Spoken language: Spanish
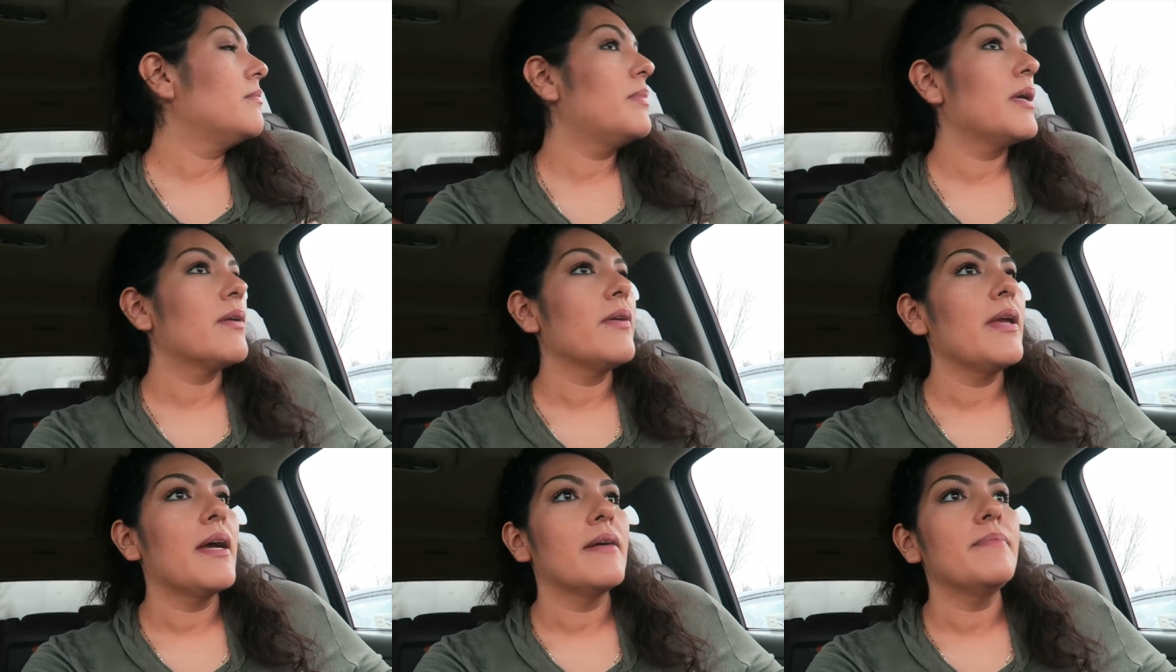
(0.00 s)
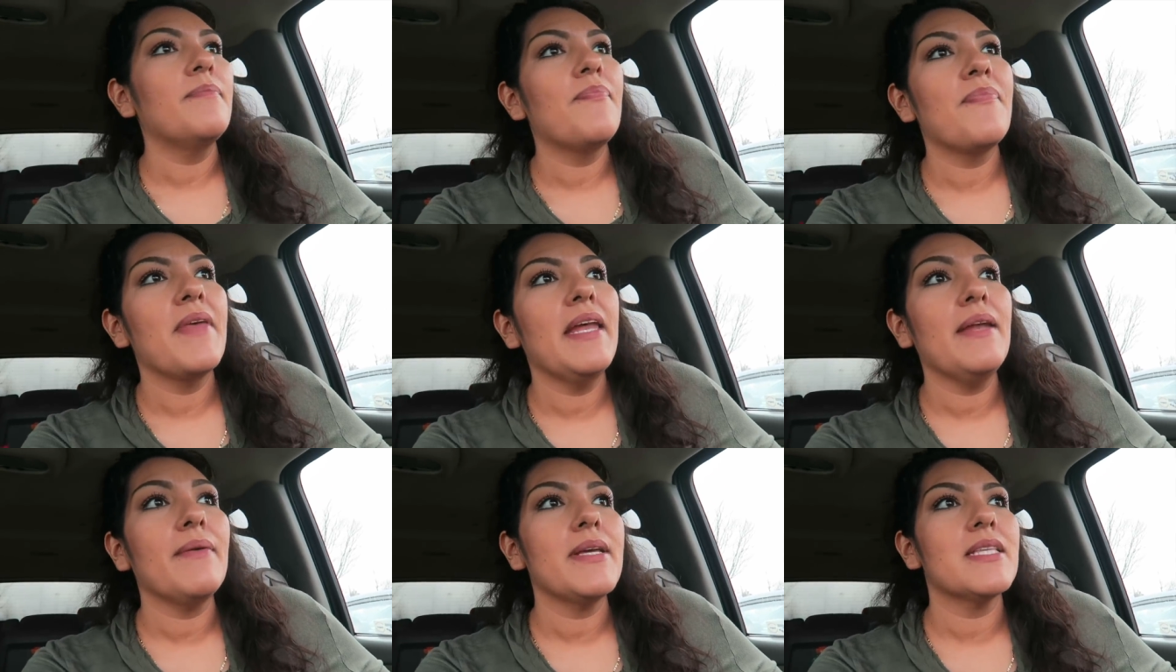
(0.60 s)
Pero ya.
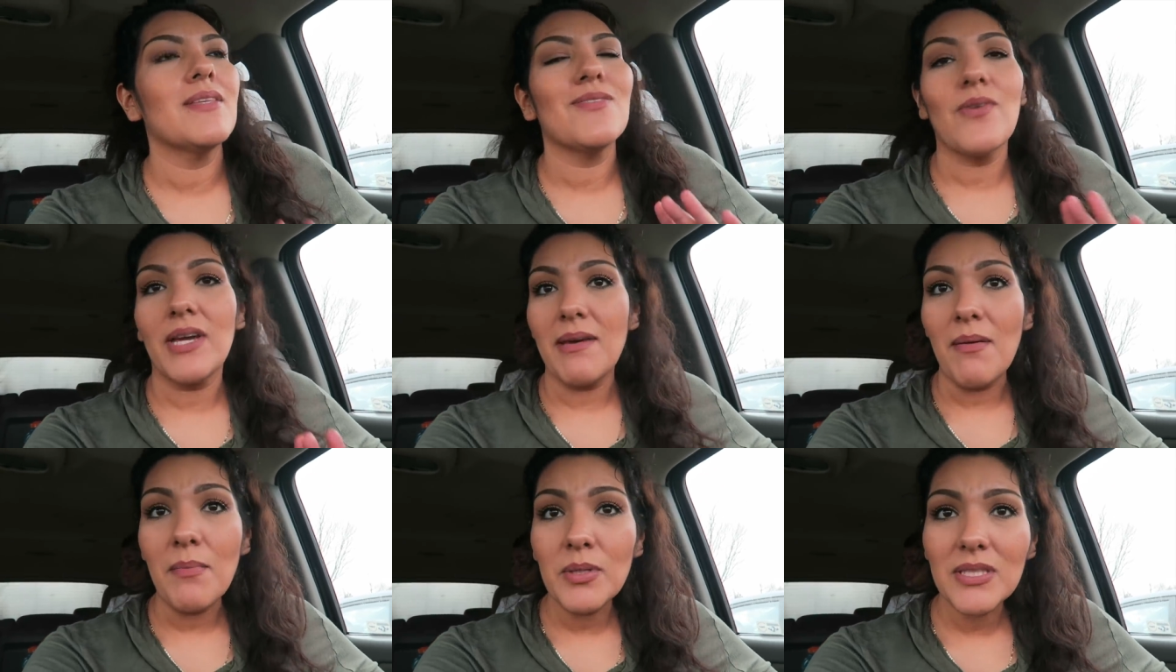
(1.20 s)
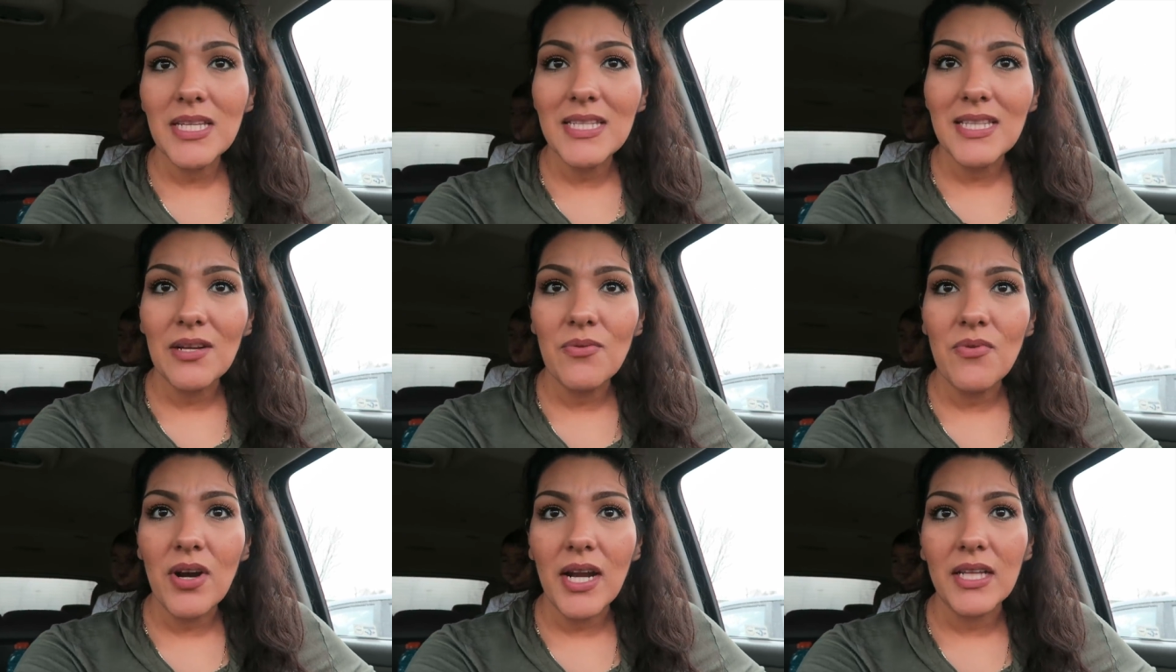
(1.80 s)
Anyways, aquí vamos a
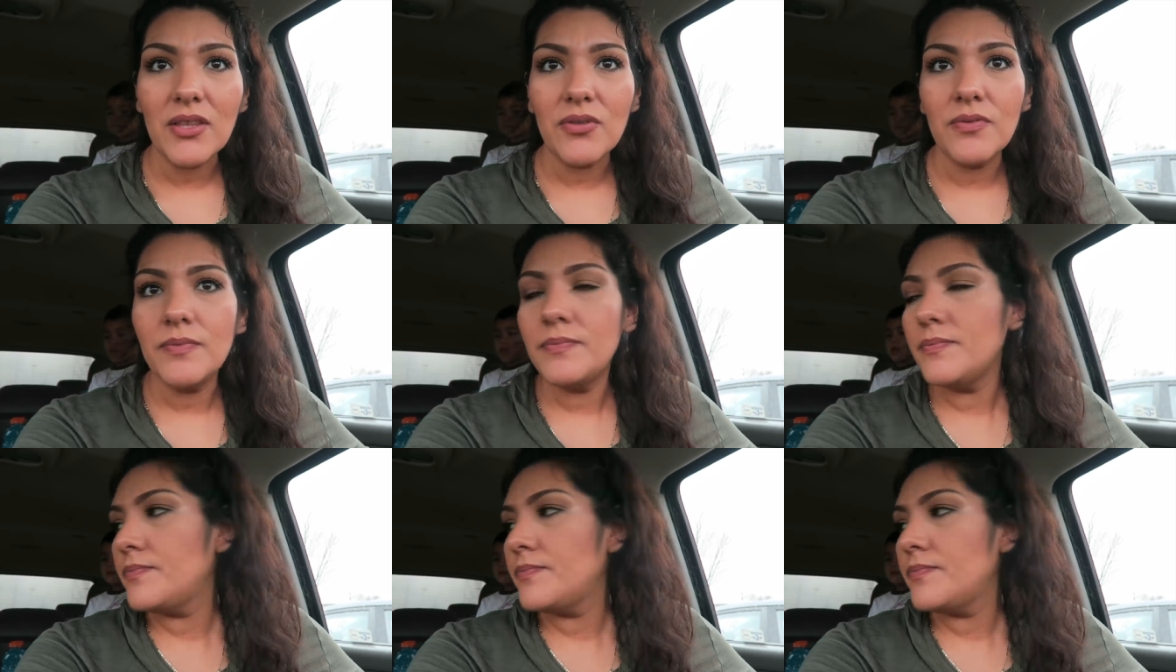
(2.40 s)
estar un rato.